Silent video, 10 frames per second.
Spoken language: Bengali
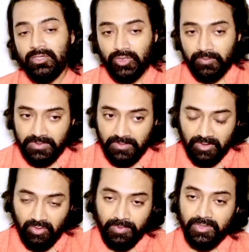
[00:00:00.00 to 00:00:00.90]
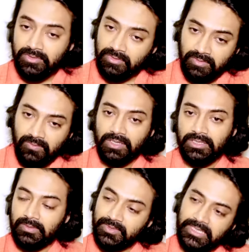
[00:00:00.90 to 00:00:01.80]
সবচেয়ে ভালোর ওপরে যদি কোনো ওয়ার্ড
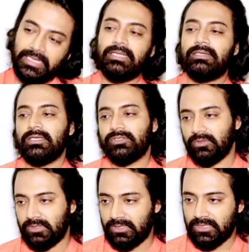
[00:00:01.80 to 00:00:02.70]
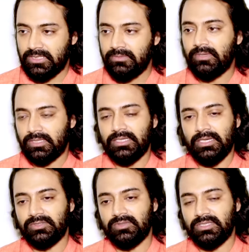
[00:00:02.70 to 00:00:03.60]
থাকে আমি সেটাতে টাচ করতে চাই সেই একটা
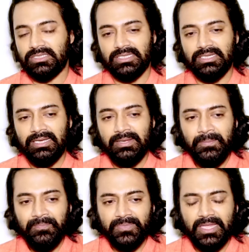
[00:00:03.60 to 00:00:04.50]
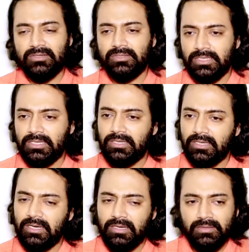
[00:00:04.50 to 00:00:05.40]
টাচ করতে চাই তাই জন্যে
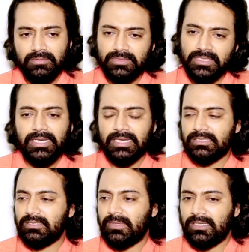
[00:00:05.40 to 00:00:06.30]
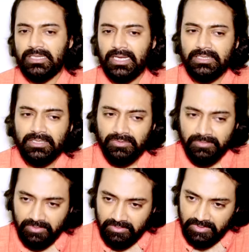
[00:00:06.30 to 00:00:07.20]
ঠিক আছে মানে এক্ষেত্রে কোনো
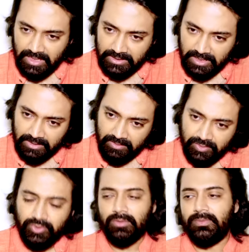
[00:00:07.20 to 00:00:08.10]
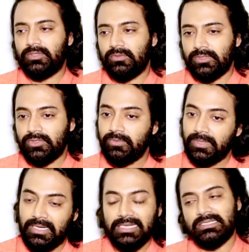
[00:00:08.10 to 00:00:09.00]
বন্ধু না থাকলেও চলবে তোমার যে তুমি
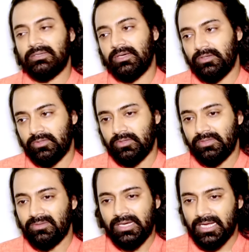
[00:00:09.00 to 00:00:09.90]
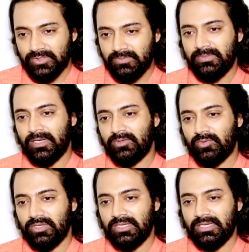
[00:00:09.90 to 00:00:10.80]
কাজটা ভালো করো কাজ তুমি ভালো
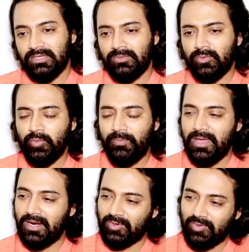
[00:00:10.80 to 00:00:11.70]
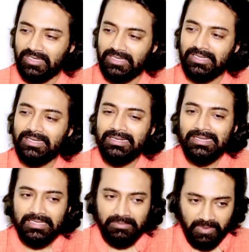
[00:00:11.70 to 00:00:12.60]
করলে না কিন্তু খুব পিয়ার করলে
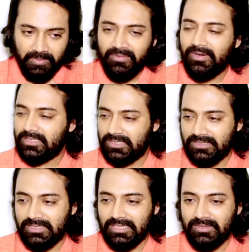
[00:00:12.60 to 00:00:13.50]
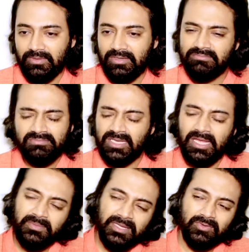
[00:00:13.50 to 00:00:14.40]
পাবলিক রিলেশন যেটাকে বলে
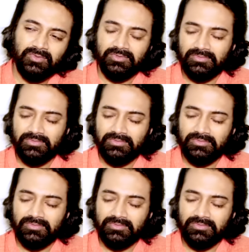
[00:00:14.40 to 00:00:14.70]
লাভ নেই কোনো